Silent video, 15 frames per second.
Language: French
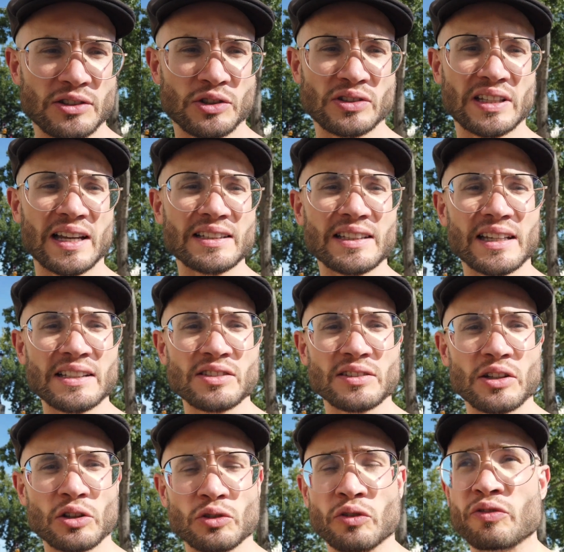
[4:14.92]
Ce sera
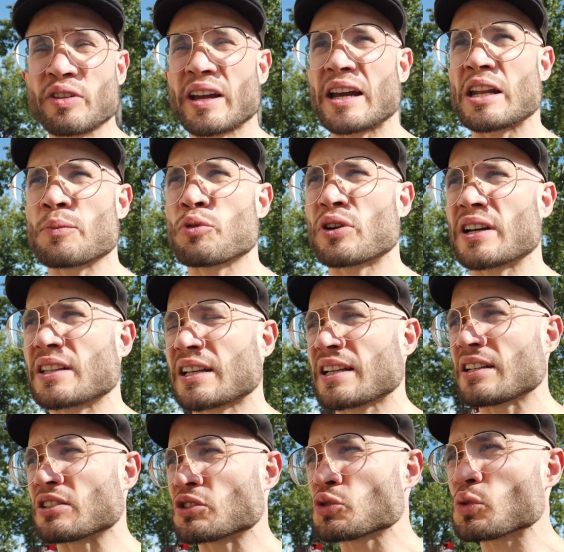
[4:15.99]
intéressant d'ailleurs de faire un
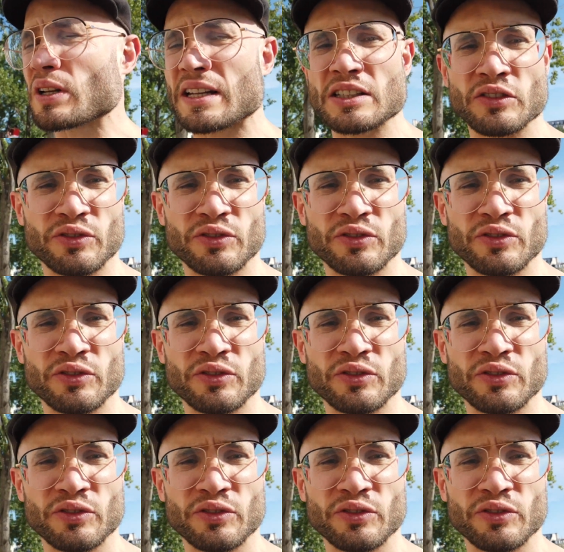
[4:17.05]
apocadrille sur la